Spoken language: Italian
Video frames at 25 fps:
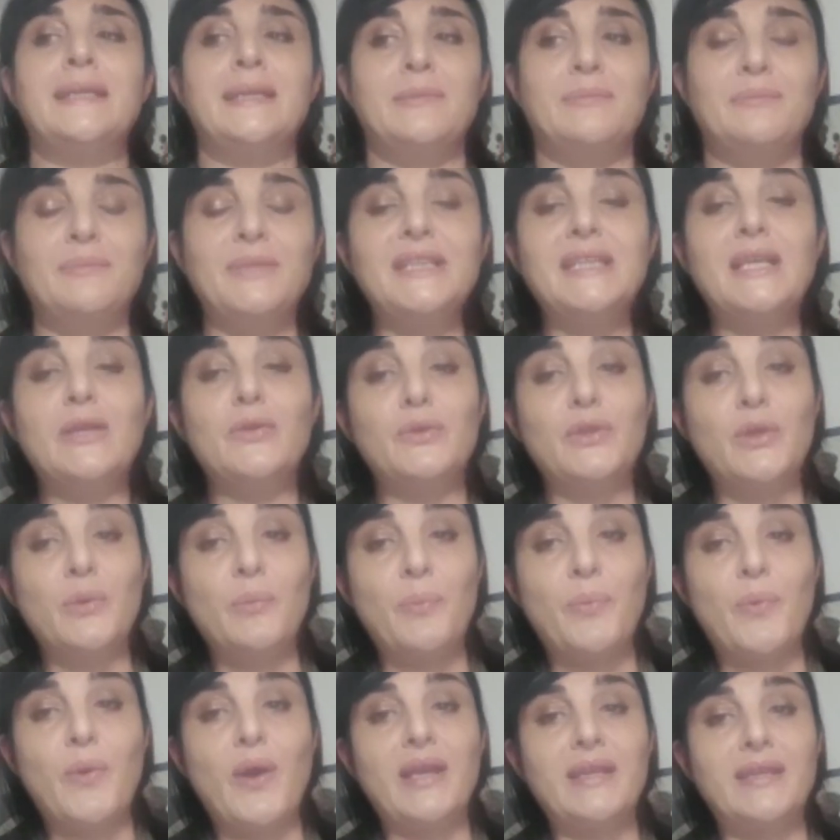Mi delude
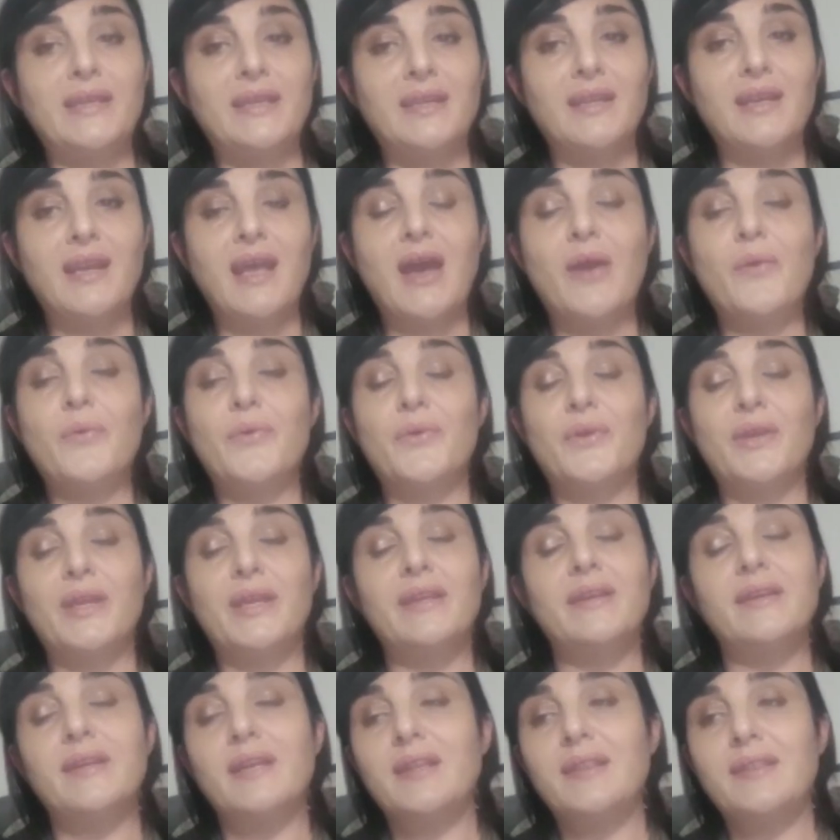un po' Achille Lauro che
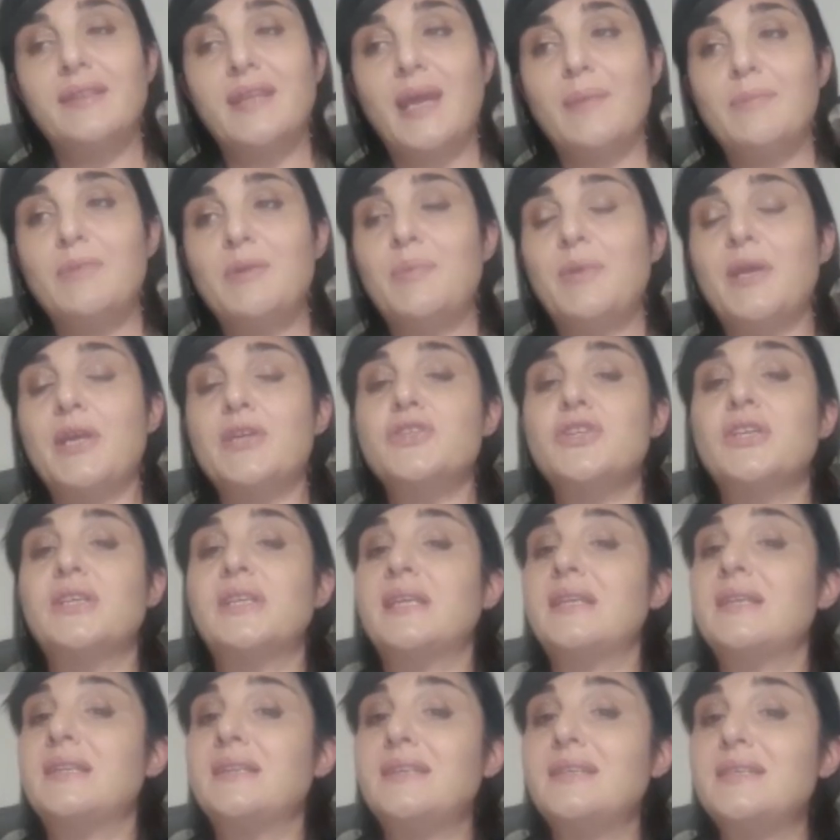in realtà mi piace
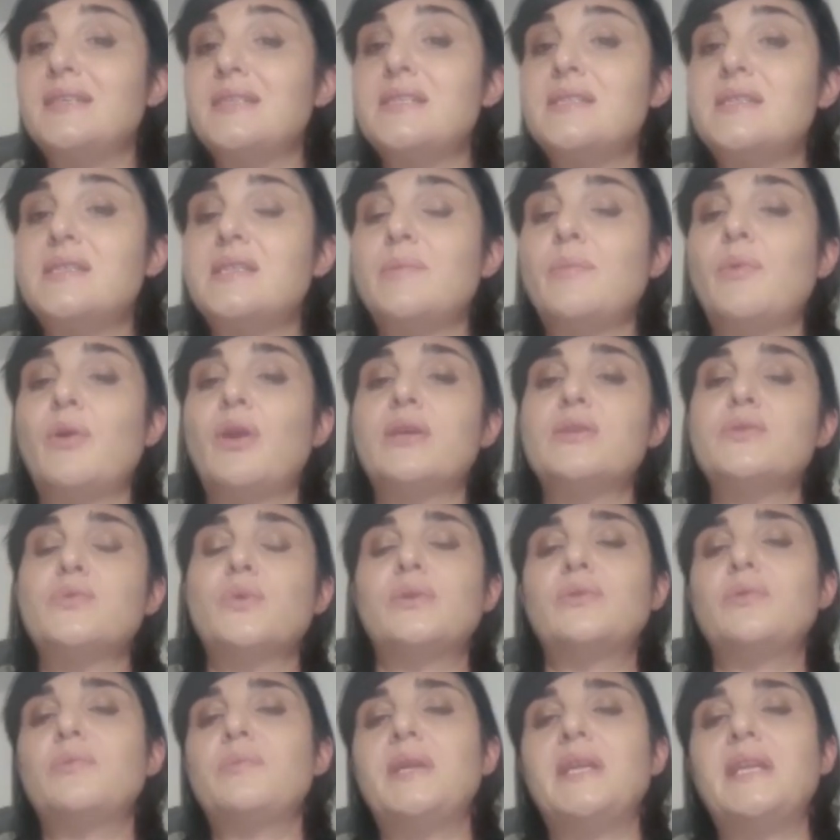tantissimo, la sua
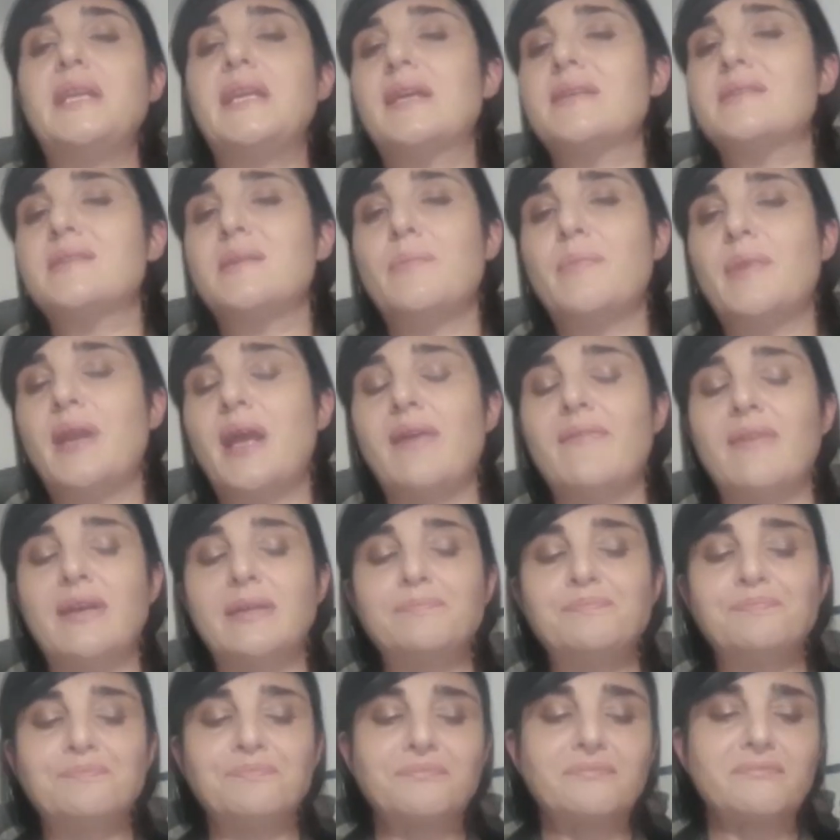domenica
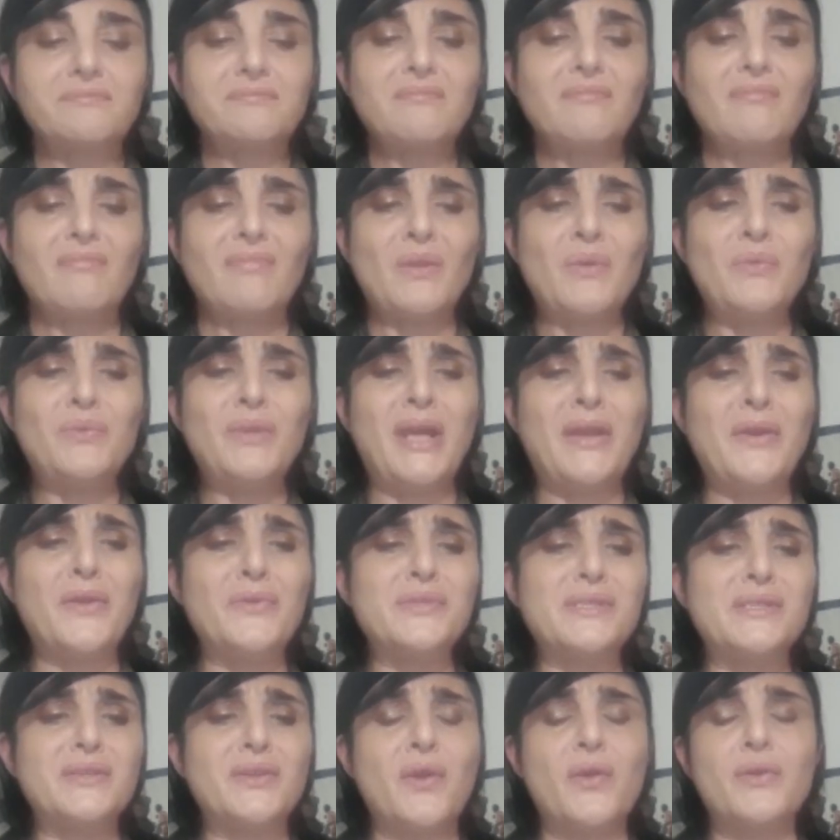sembrava una
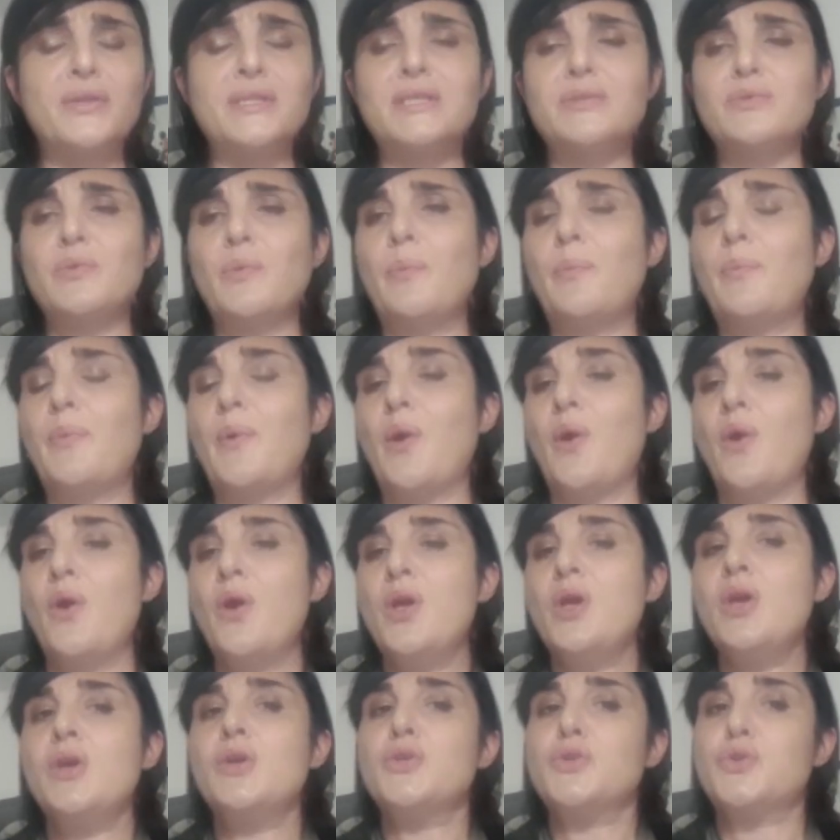Rolls Royce un po'
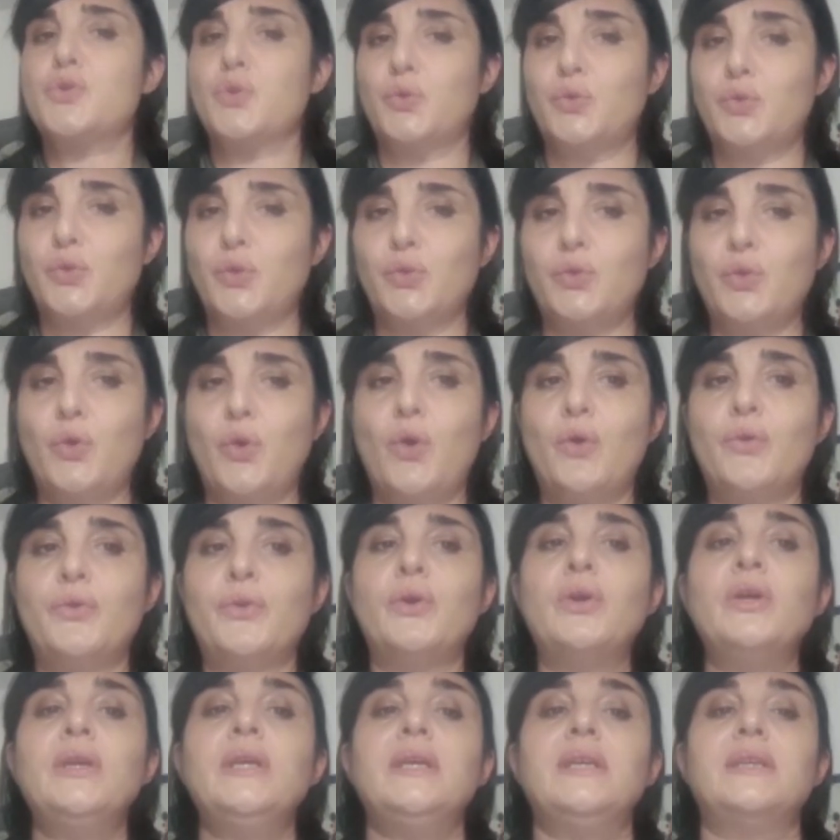
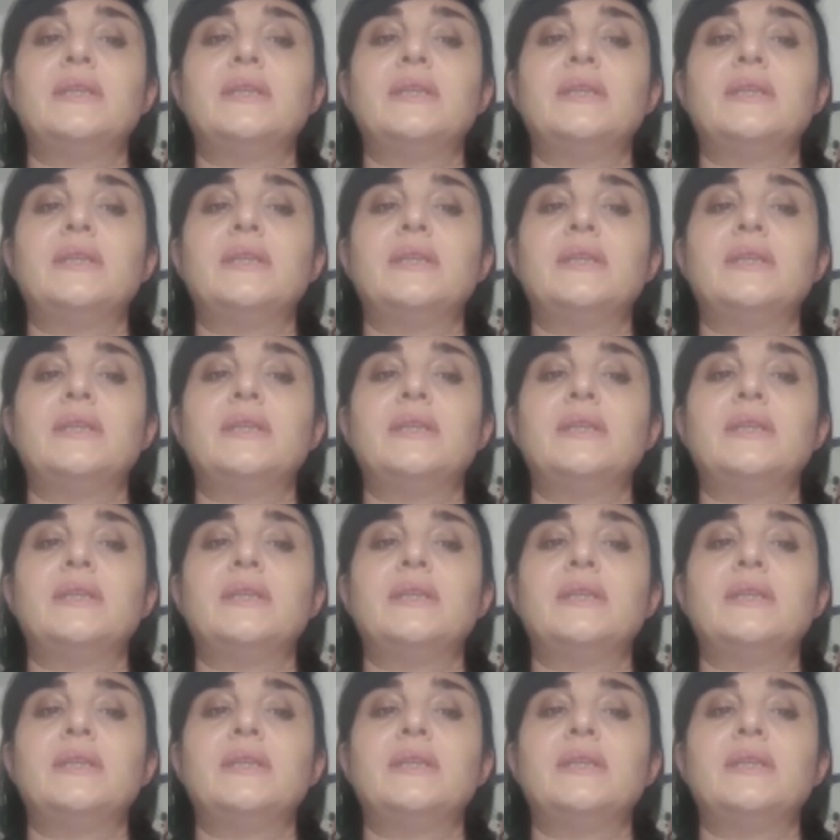sottotono.